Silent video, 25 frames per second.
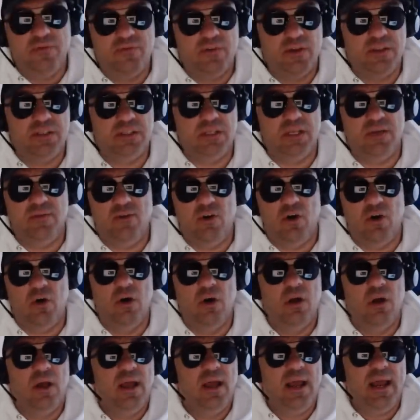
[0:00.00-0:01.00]

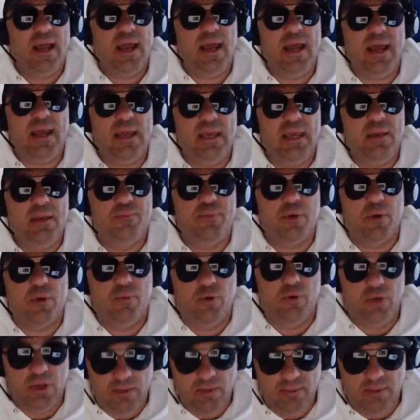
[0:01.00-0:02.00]
difensivo è
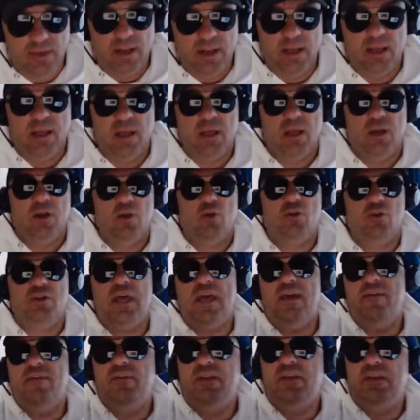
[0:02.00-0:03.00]
improponibile, lo
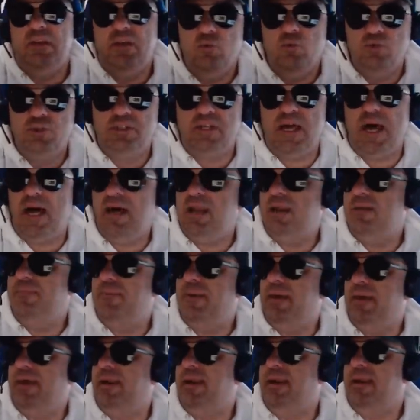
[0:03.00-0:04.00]
devi usare
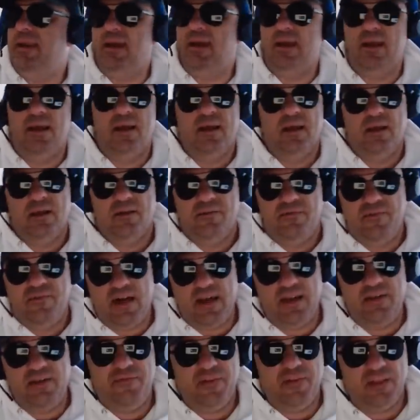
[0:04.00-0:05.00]
per
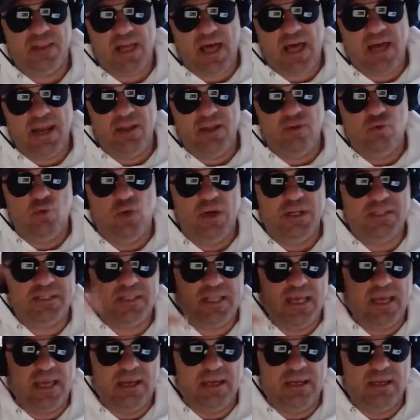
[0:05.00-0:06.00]
far rifiatare i due
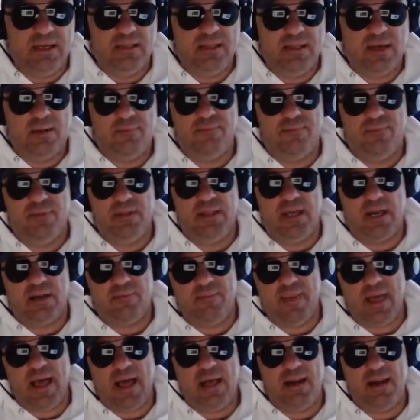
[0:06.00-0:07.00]
esterni, Dam-
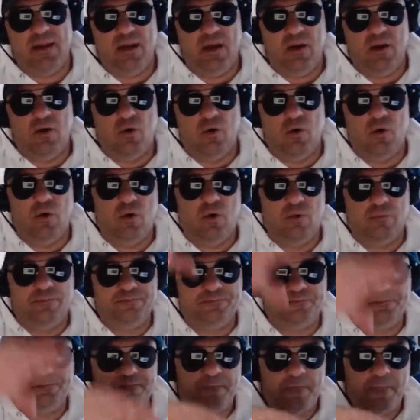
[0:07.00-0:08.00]
Darmian o,
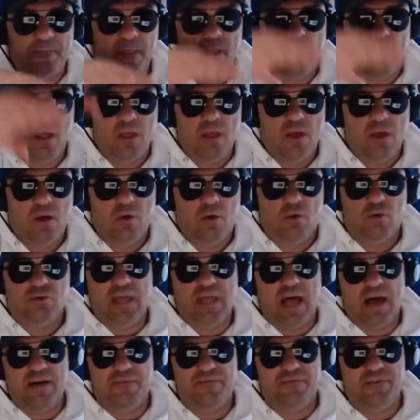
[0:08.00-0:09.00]
o
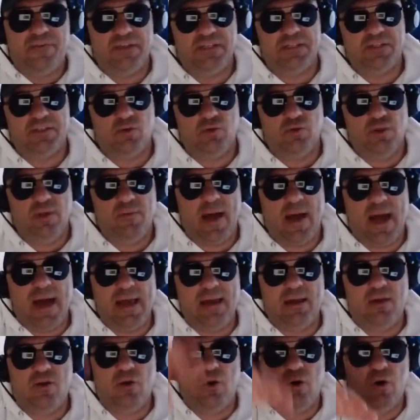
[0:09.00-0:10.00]
Danfris o Di
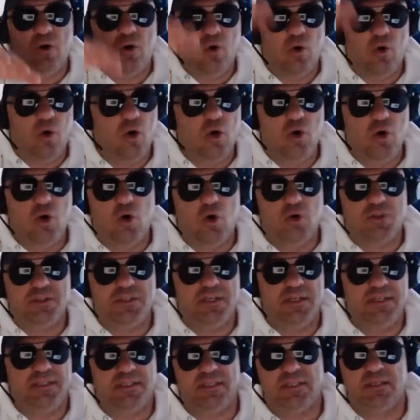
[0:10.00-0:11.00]
Marco o, o
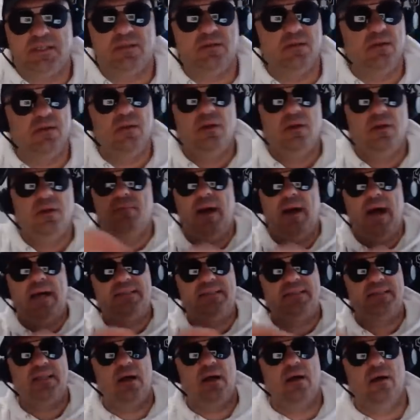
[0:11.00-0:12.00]
Gosens,
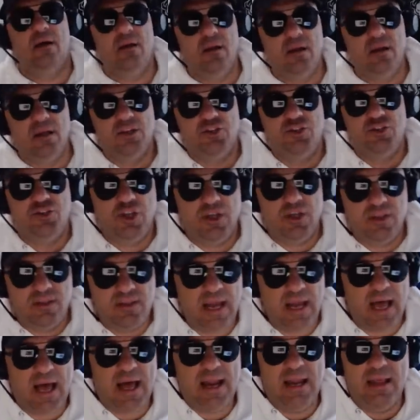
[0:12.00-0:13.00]
basta,
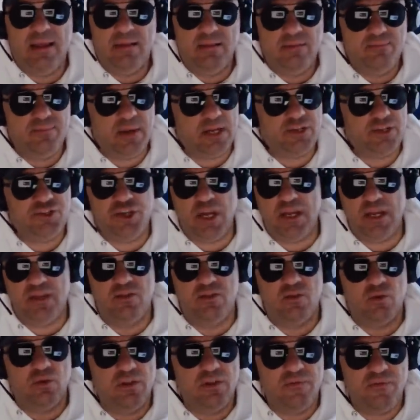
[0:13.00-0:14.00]
centrale,
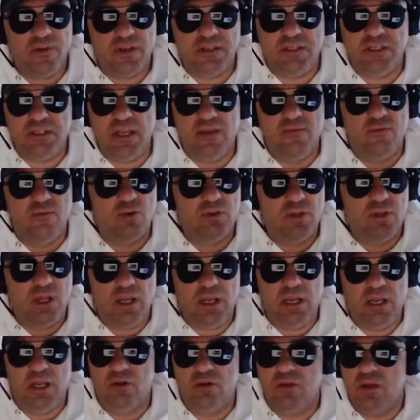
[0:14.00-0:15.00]
braccetto difensivo,
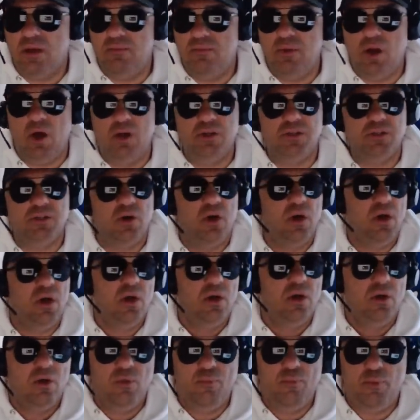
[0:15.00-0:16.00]
Danilo D'Ambrosio
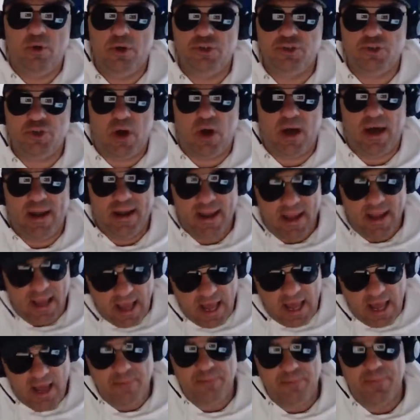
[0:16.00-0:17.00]
non può giocare,
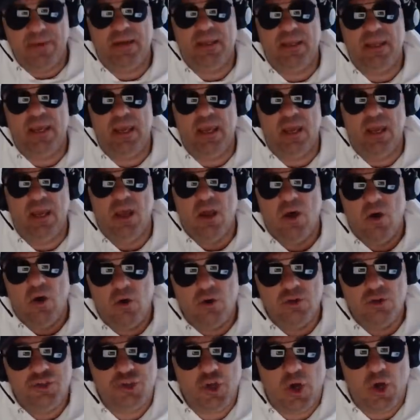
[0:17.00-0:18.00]
A ah, perché
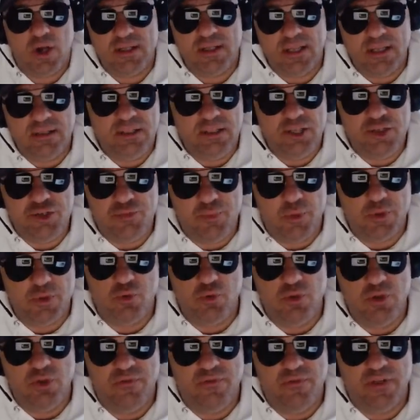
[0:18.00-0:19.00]
o gioca d'anticipo
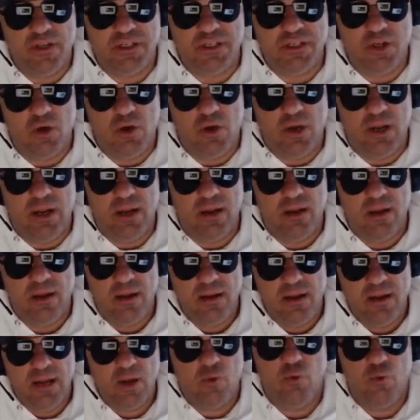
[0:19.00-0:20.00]
sul difensore
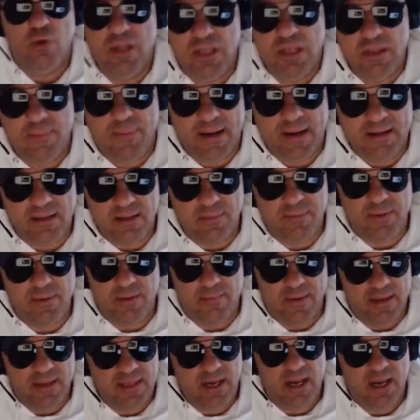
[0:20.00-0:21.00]
e quindi parte
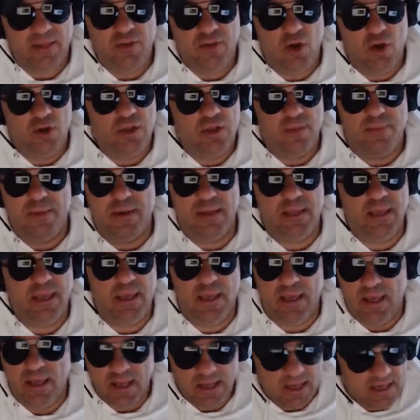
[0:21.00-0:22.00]
prima e gliela toglie
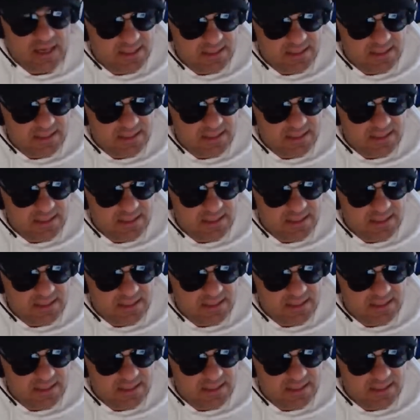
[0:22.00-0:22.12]
perché